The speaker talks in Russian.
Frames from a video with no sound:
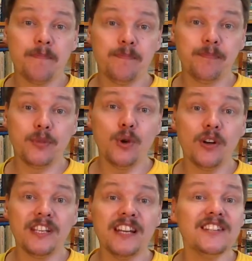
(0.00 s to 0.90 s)
Но
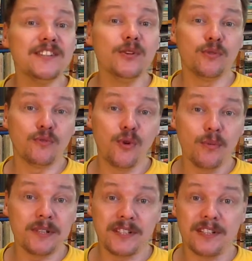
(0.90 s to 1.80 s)
я не силен в
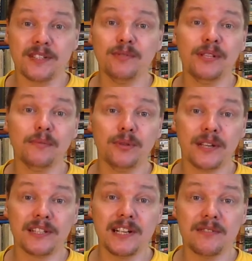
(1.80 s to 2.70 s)
комиксах, и сегодня буду
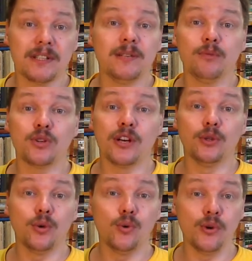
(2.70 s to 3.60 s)
рассказывать немножко о
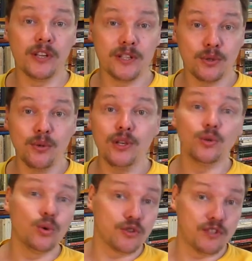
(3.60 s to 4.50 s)
другой истории,
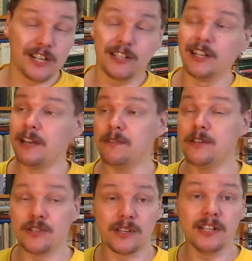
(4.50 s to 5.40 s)
тоже в жанре
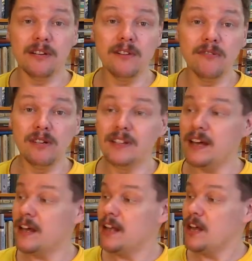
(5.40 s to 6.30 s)
графической новеллы,
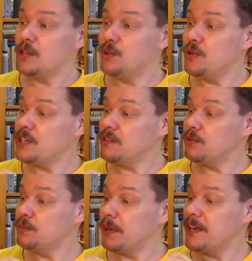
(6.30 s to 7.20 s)
да, но не
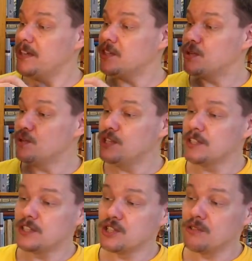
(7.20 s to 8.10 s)
вот про этих
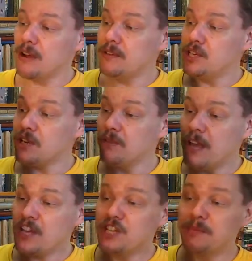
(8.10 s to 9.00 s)
чудесных человечков,
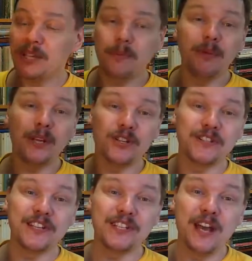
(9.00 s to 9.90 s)
чем-то напоминающих,
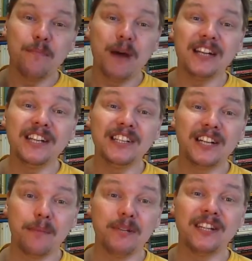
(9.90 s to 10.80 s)
знаете,
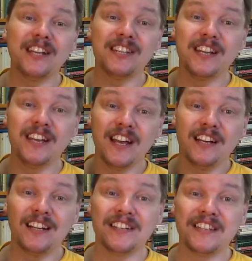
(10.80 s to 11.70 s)
мохнатых обитателей
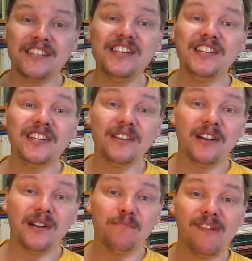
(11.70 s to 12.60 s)
э, затерянной
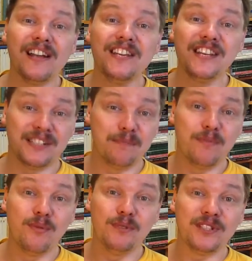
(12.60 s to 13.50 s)
э, планеты,
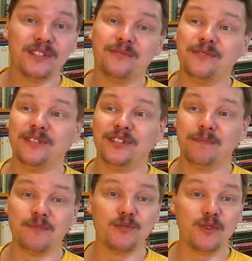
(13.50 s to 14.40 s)
помните, в
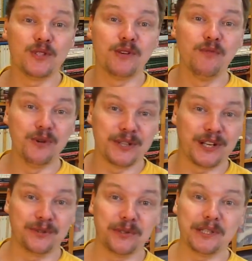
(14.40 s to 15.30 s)
«Звездных войнах»,
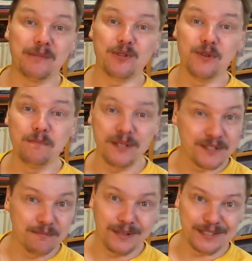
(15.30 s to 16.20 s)
которые там еще
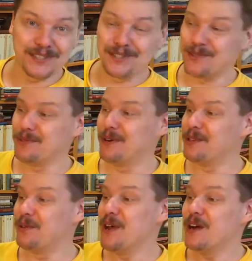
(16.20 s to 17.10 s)
имперцы партизанскую
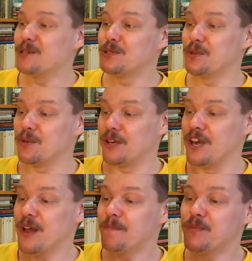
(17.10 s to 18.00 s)
войну устроили.
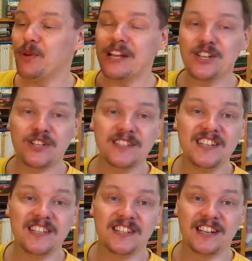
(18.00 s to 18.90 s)
Но, конечно,
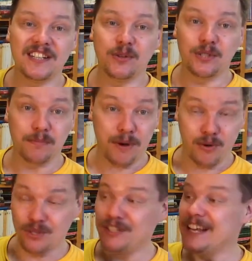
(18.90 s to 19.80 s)
здесь они хоть и похожи